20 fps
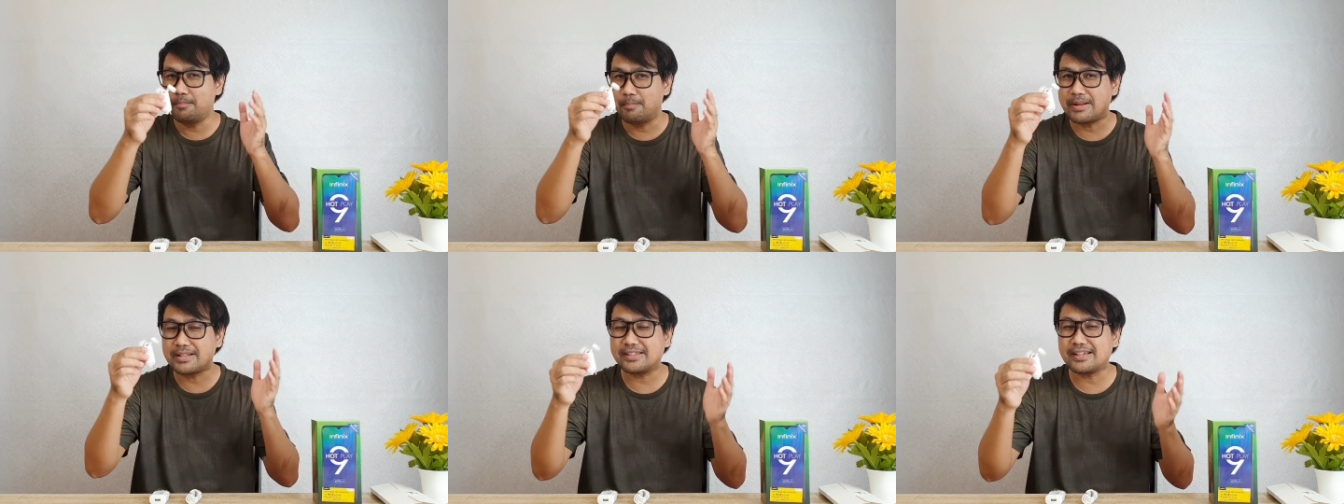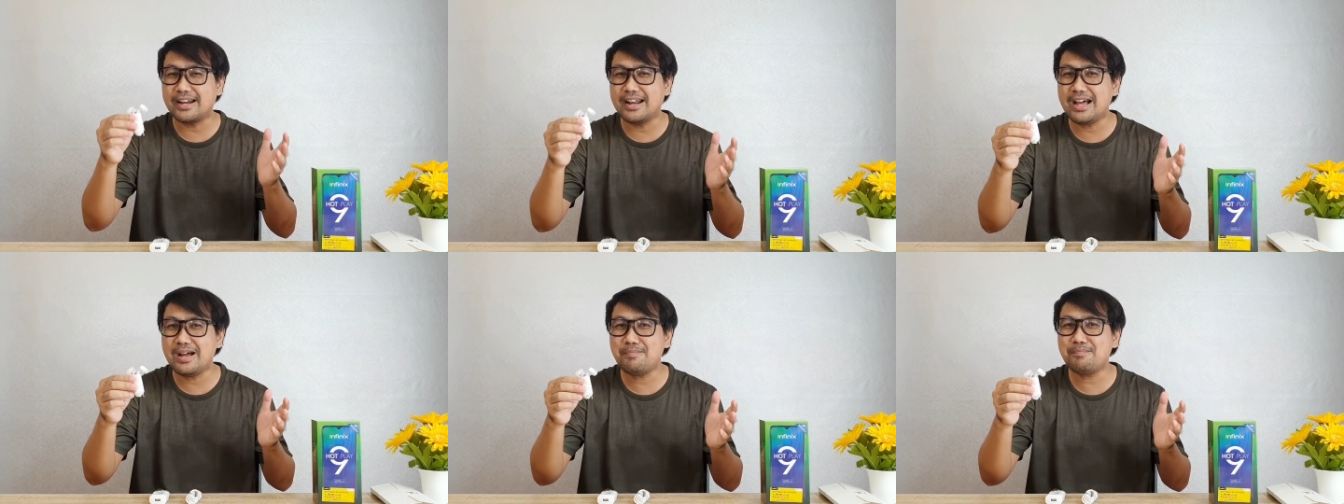มัน
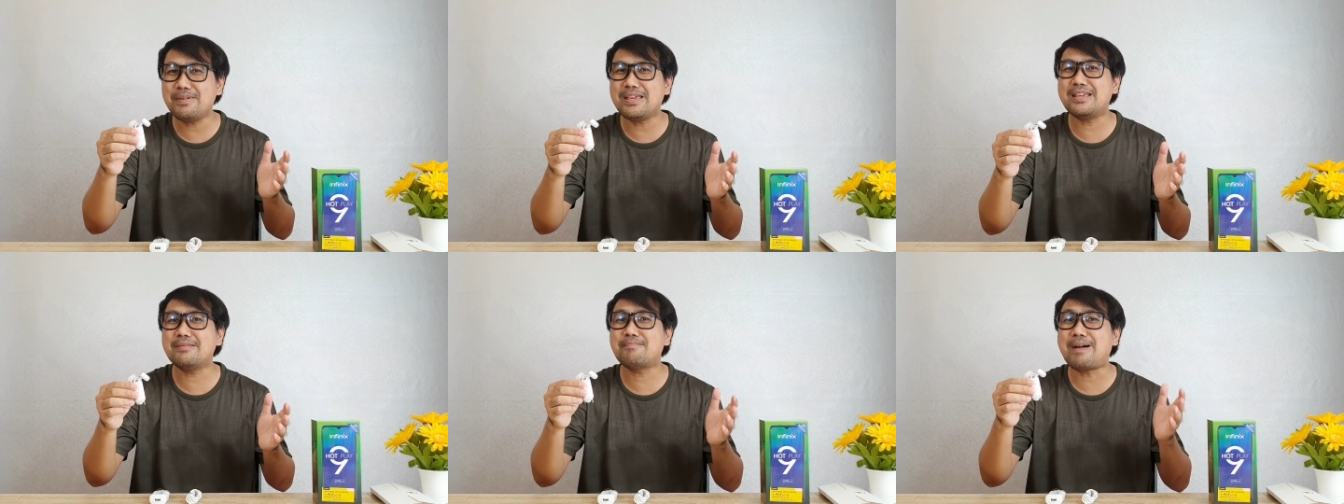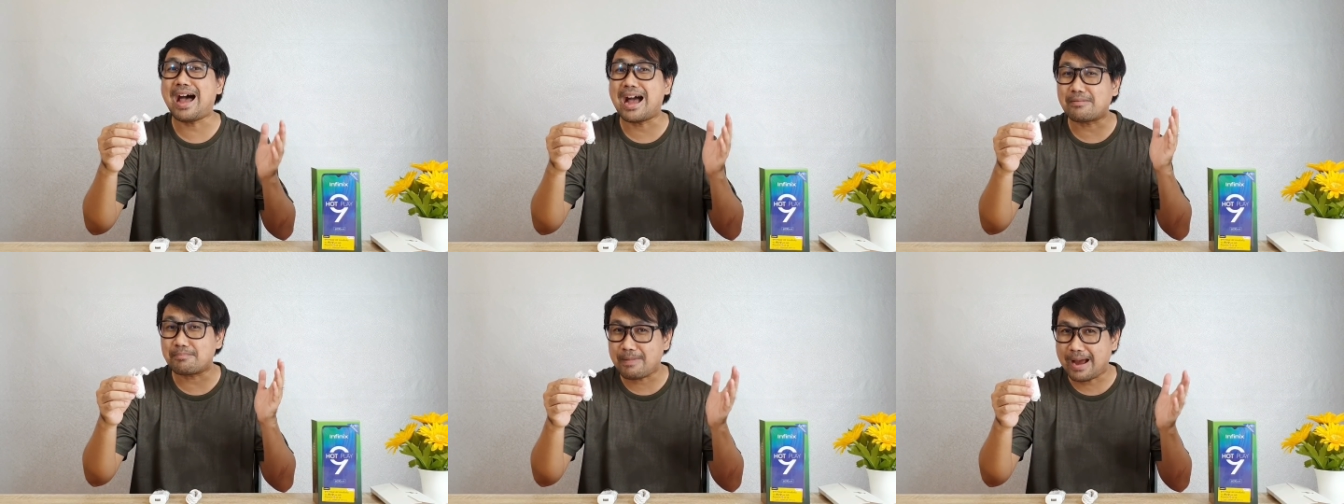จะเริ่มมี
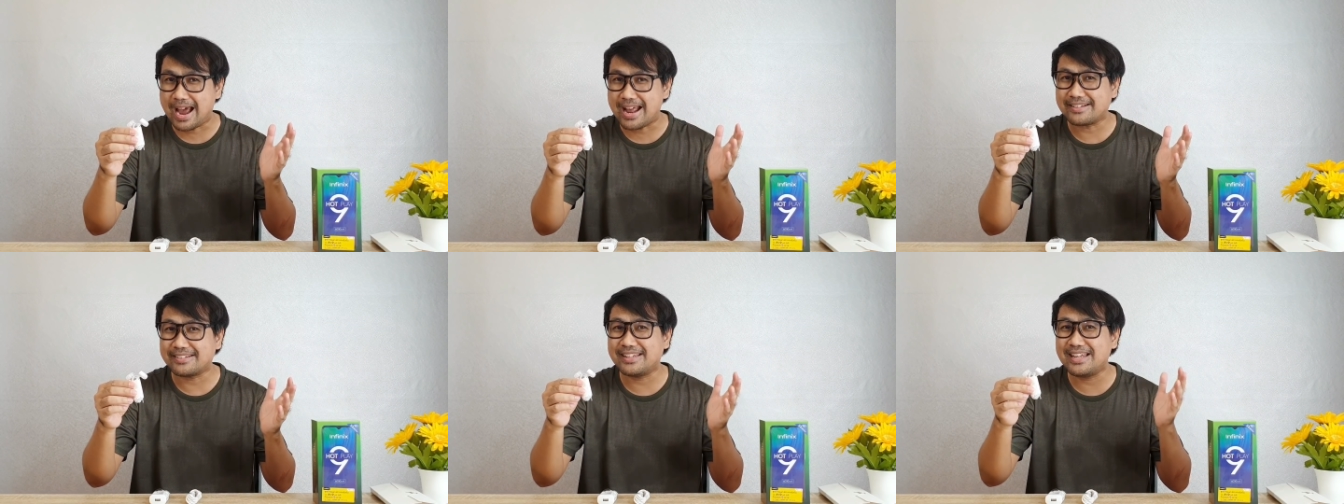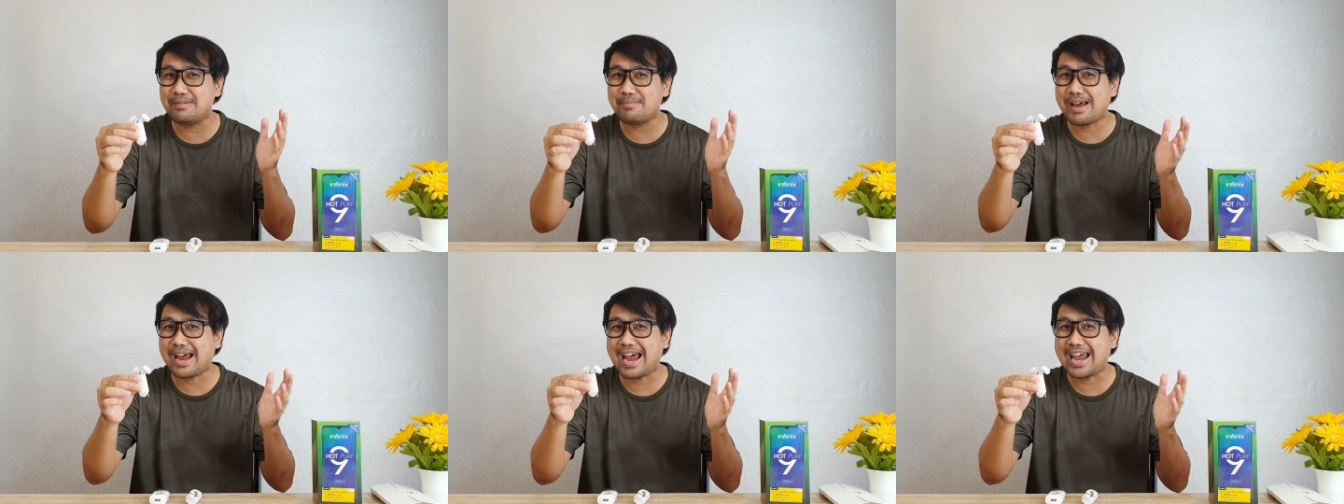บางแบรนด์
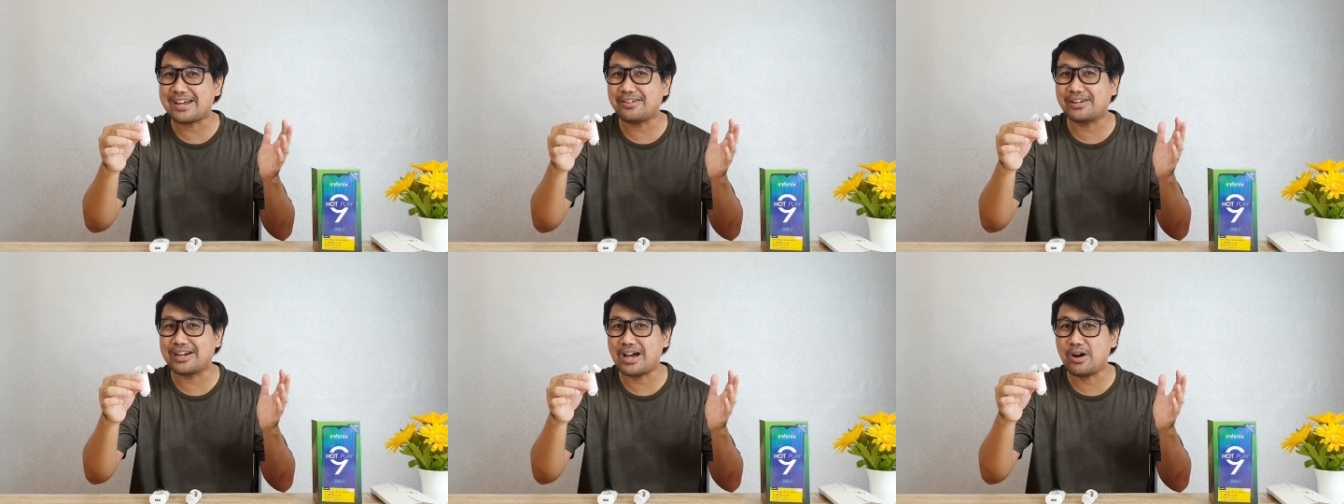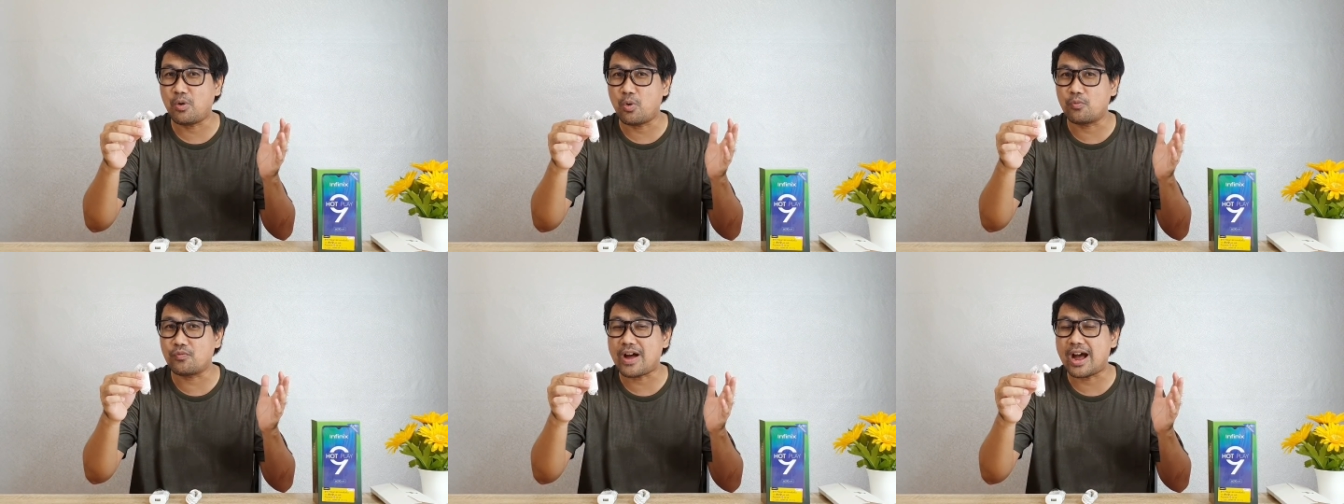ที่ไม่ให้แล้ว
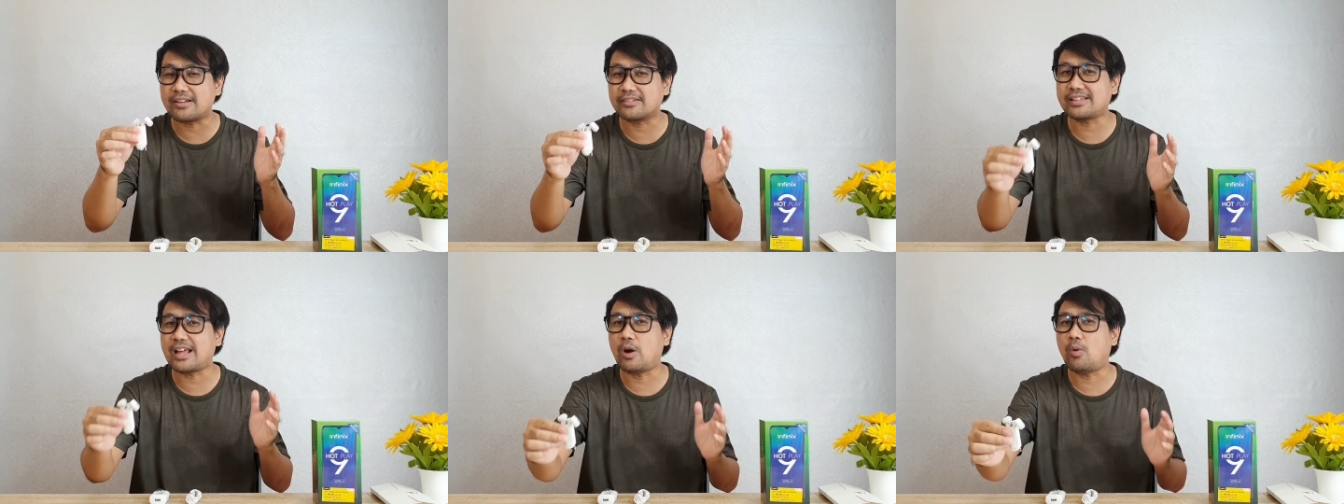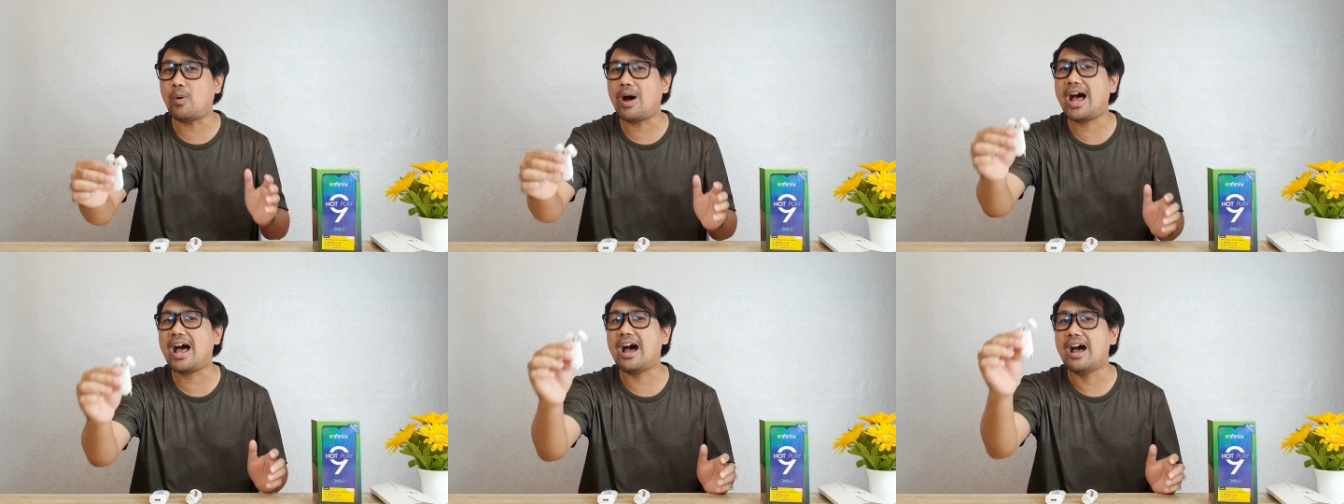นะ หูฟัง แต่
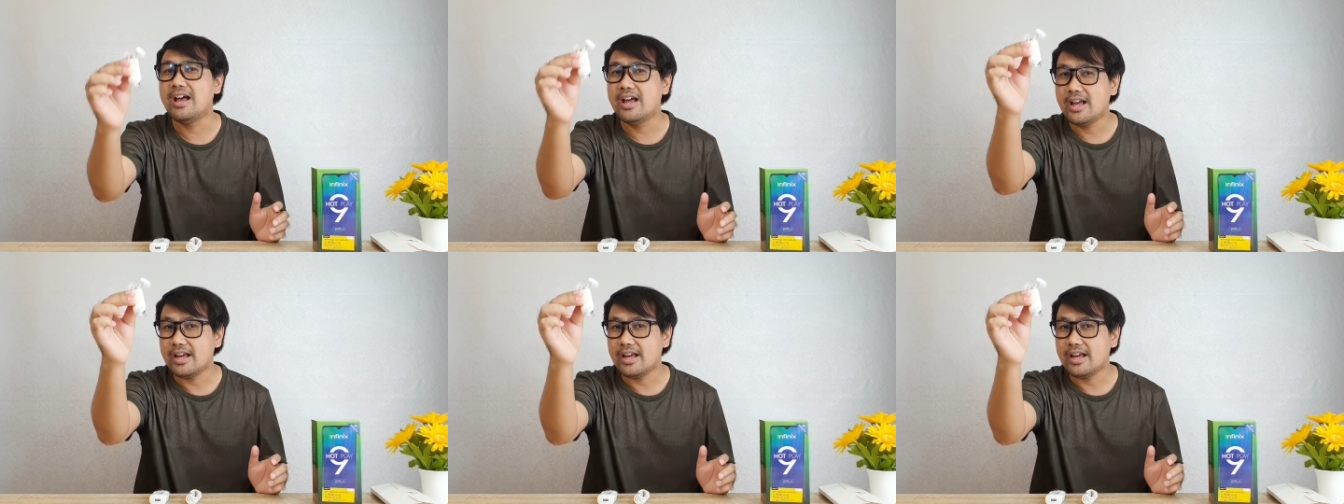ว่า